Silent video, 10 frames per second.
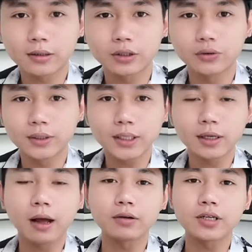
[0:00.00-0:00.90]
就正
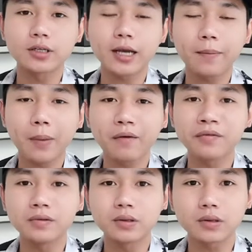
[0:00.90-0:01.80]
好是在百
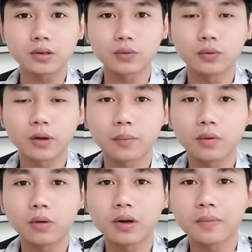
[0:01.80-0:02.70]
分之十五的
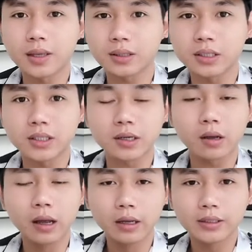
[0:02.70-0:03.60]
波动里面进行
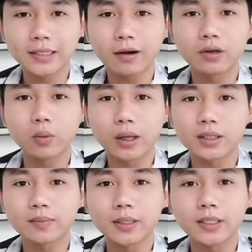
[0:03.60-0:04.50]
交易完
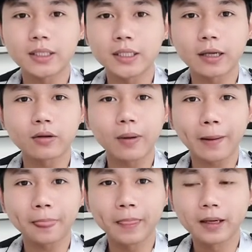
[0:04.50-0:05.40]
这笔资金的，对
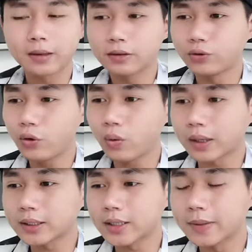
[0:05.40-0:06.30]
吧？用
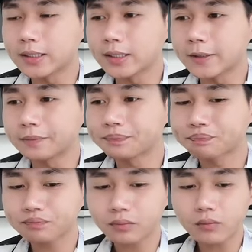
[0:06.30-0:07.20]
完这一笔资金，
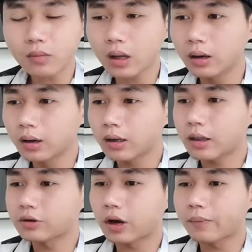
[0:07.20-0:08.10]

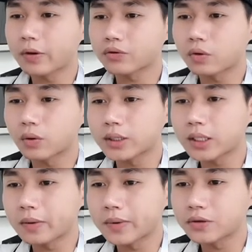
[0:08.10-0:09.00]
那就好比说我这
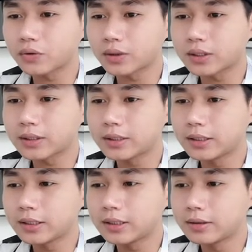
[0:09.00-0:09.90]
里面所
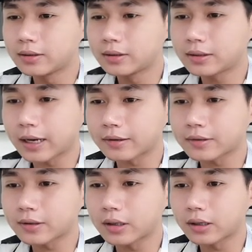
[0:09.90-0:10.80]
展
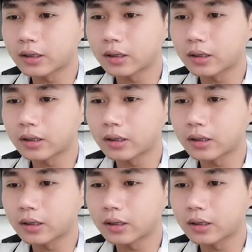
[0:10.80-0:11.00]
示的一